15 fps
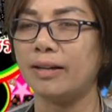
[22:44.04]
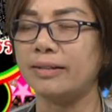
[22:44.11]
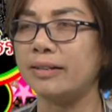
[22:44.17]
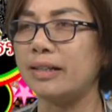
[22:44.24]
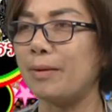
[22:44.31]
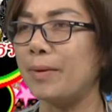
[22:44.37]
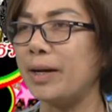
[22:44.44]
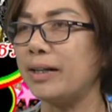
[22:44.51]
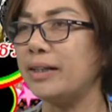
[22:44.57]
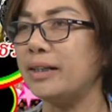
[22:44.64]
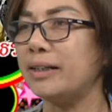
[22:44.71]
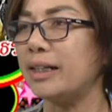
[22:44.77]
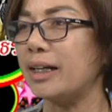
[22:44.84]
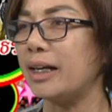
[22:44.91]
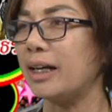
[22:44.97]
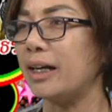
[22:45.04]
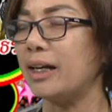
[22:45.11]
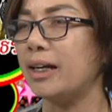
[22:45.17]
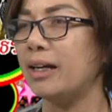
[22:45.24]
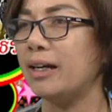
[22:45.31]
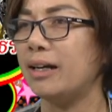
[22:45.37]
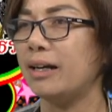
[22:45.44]
สามารถที่จะ
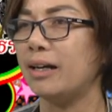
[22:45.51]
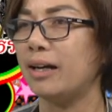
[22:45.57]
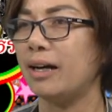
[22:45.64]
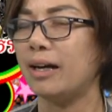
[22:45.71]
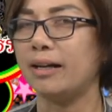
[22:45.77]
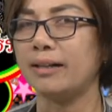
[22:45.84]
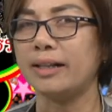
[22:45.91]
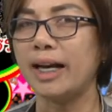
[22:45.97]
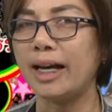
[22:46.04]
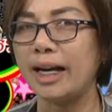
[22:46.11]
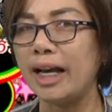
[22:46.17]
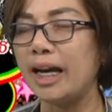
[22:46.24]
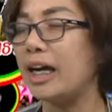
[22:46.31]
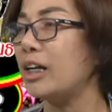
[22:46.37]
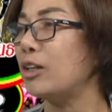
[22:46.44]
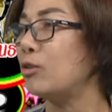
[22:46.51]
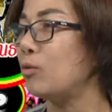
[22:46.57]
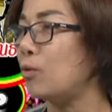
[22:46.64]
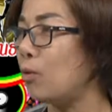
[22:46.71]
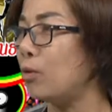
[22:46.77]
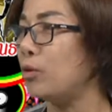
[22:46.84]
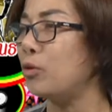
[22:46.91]
ทานได้ทุก
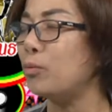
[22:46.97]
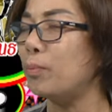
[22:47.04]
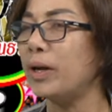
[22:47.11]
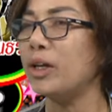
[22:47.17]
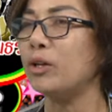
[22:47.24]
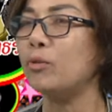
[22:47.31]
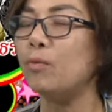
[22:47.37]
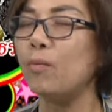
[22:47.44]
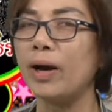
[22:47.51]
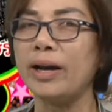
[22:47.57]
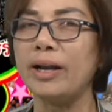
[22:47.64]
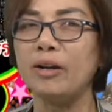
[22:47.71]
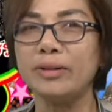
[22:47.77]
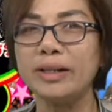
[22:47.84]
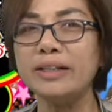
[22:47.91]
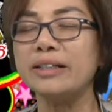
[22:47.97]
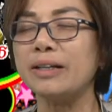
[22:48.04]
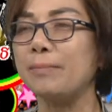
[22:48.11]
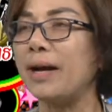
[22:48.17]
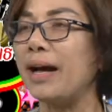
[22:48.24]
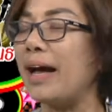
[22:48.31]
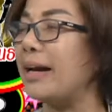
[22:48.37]
คนทุกเพศทุกวัยแล้วที่
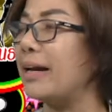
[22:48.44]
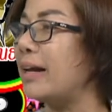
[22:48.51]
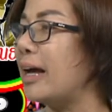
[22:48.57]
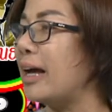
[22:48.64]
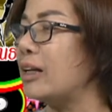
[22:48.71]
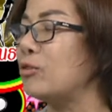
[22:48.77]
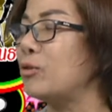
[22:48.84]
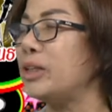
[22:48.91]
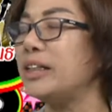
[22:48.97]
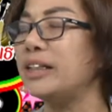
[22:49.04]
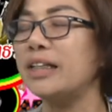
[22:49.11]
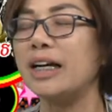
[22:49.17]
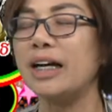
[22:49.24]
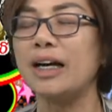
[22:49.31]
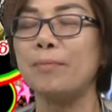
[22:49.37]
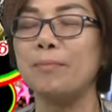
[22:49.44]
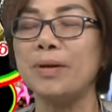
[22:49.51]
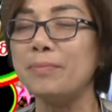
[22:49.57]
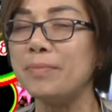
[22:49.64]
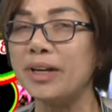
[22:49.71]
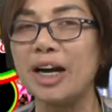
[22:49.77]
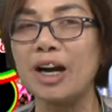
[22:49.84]
สำคัญนะคะตัวนี้จะไม่
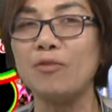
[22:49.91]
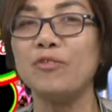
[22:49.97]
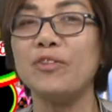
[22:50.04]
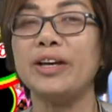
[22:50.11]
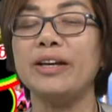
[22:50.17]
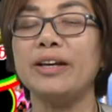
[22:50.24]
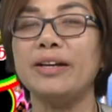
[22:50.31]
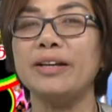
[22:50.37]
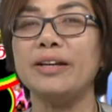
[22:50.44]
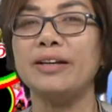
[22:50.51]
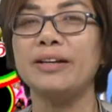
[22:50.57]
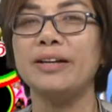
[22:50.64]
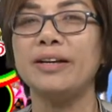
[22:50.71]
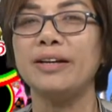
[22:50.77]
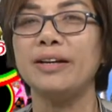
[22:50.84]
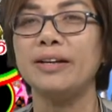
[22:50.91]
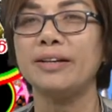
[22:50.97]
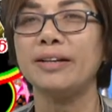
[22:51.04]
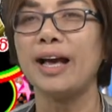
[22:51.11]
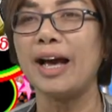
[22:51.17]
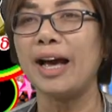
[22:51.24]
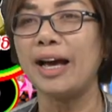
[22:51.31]
มีคาเฟอีนทา